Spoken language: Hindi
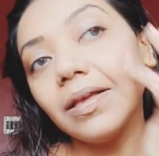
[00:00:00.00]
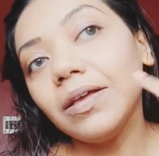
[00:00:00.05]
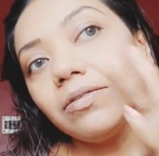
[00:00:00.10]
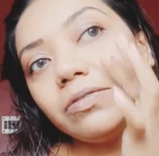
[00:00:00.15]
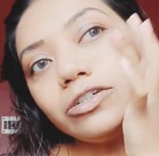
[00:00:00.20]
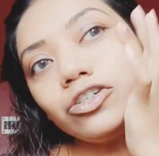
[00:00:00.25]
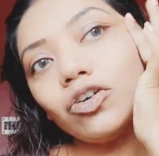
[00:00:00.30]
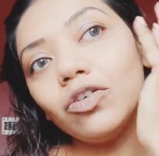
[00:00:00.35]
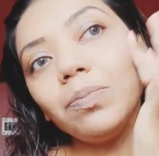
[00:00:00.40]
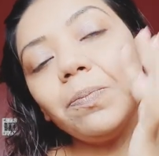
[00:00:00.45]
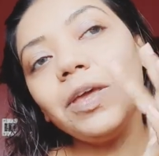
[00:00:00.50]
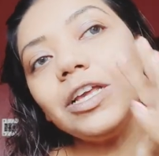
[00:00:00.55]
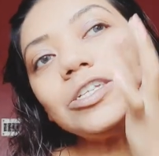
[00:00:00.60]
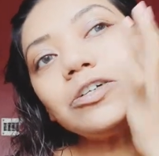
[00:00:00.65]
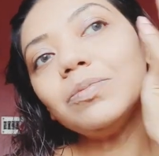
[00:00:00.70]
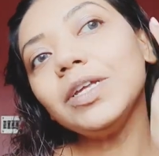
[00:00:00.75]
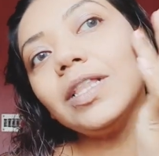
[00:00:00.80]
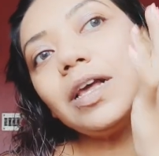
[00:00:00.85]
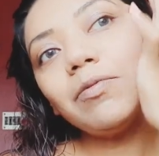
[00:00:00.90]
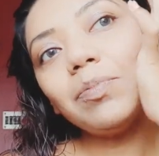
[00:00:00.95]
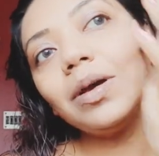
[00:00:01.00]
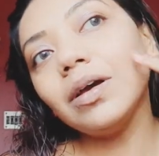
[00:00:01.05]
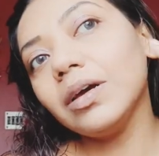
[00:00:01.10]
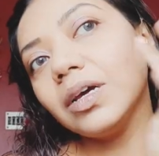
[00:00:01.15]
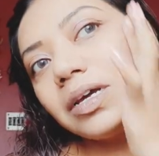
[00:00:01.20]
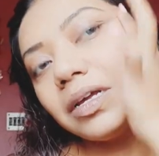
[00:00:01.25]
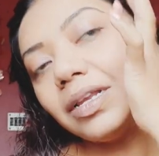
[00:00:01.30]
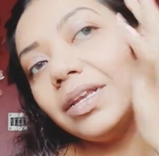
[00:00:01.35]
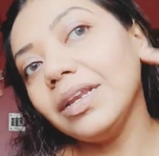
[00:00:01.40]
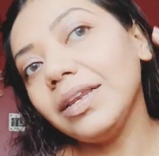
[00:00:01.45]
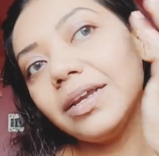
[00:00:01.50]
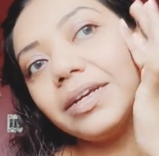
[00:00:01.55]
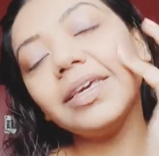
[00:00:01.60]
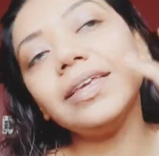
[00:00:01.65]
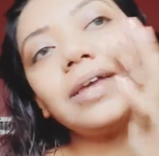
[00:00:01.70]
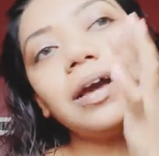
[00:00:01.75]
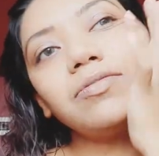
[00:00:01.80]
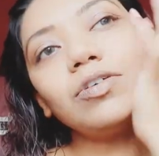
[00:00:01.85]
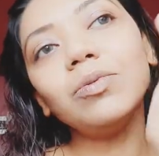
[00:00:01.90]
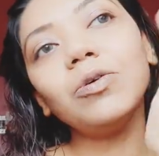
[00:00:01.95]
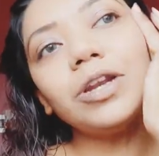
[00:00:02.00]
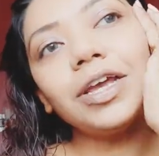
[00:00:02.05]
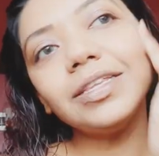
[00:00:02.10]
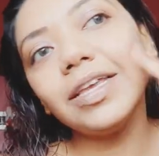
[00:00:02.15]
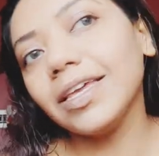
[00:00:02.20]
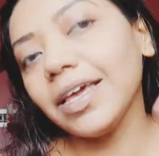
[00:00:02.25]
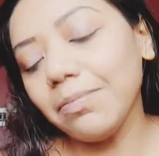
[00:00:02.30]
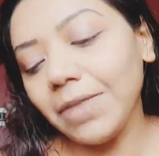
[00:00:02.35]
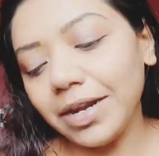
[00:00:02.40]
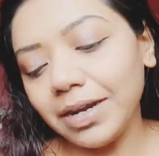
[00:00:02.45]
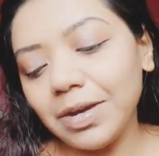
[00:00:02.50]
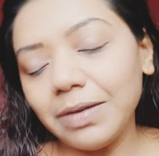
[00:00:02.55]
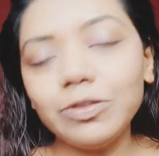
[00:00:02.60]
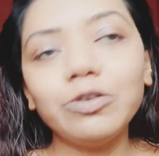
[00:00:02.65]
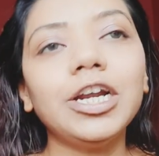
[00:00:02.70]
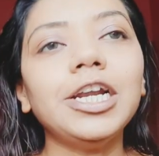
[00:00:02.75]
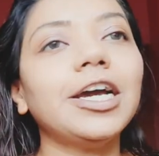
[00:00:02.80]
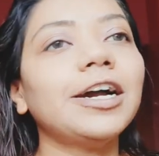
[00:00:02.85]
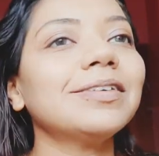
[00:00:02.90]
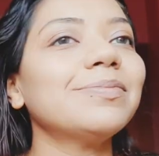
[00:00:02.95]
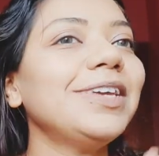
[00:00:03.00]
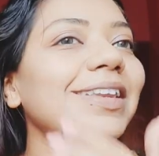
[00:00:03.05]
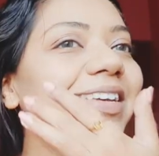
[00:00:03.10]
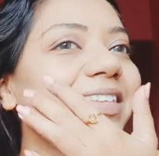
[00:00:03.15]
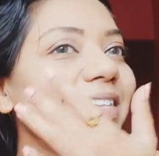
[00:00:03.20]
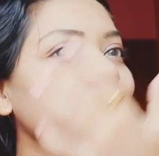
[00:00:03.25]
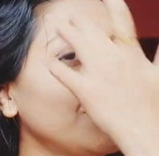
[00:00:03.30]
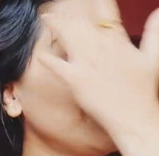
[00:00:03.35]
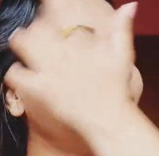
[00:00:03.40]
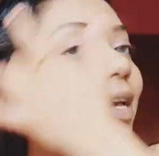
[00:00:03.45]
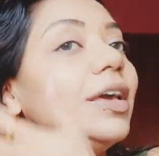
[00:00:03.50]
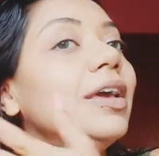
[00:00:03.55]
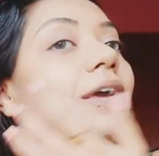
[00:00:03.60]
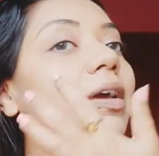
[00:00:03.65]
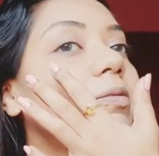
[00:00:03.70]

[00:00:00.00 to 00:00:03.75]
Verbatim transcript: वो शॉप में जो मतलब लड़की था वो बोल रहे थे कि मैडम आप थोड़ा डार्क में लीजिए क्योंकि